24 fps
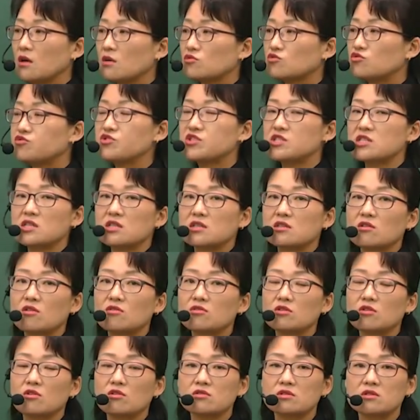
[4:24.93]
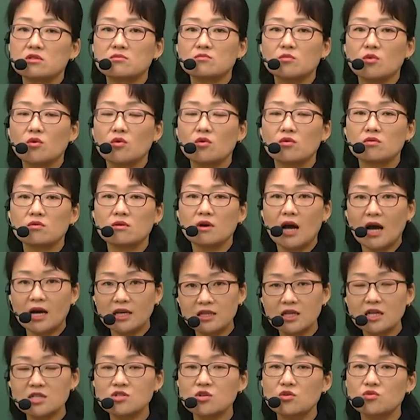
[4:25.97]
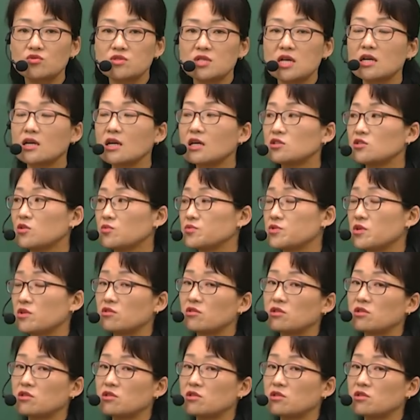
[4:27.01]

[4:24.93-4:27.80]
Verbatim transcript: 굳이 그런 거는 뭐 안 하셔도 상관없어요.